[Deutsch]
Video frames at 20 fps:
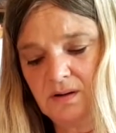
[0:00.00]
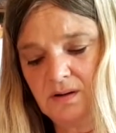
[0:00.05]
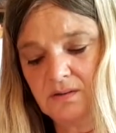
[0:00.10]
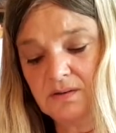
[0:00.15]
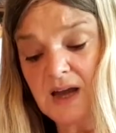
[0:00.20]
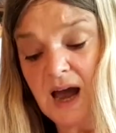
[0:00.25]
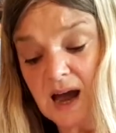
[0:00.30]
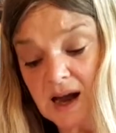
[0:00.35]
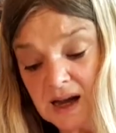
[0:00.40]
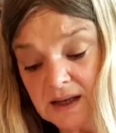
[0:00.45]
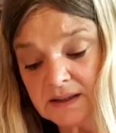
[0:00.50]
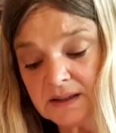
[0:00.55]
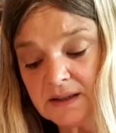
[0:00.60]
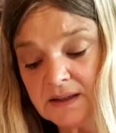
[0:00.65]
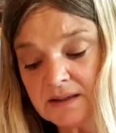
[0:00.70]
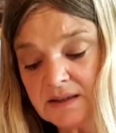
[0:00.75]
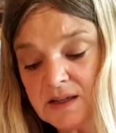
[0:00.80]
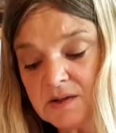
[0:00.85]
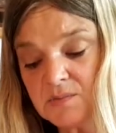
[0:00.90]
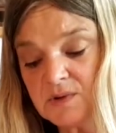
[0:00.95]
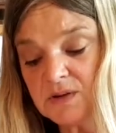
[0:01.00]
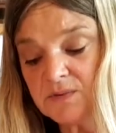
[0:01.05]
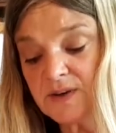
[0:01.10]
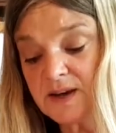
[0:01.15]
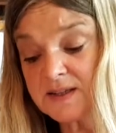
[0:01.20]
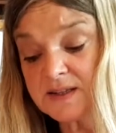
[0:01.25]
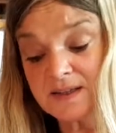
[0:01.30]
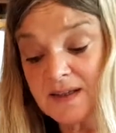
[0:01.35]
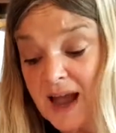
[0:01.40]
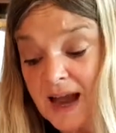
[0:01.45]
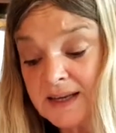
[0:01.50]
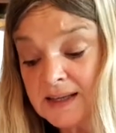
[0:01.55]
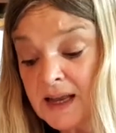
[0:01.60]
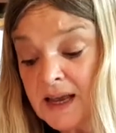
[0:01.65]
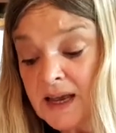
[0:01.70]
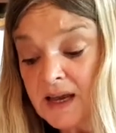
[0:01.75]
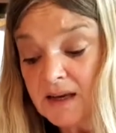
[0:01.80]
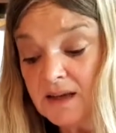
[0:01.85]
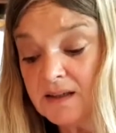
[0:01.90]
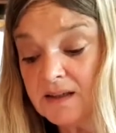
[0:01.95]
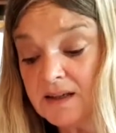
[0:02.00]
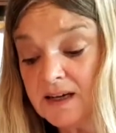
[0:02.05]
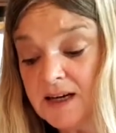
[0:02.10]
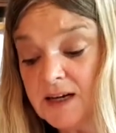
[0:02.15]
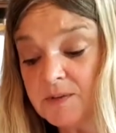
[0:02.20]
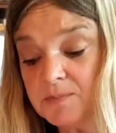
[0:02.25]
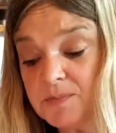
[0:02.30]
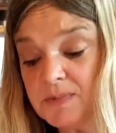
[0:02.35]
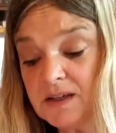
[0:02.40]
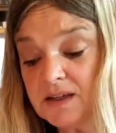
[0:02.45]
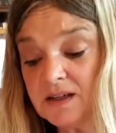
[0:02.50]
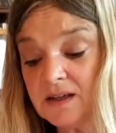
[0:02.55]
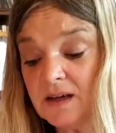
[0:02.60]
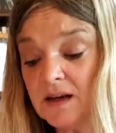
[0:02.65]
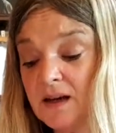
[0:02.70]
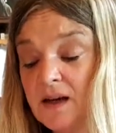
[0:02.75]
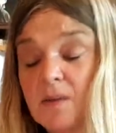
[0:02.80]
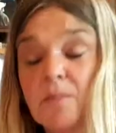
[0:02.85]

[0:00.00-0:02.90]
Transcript: Daran hielt ich mich fest. Nein, ich hielt mich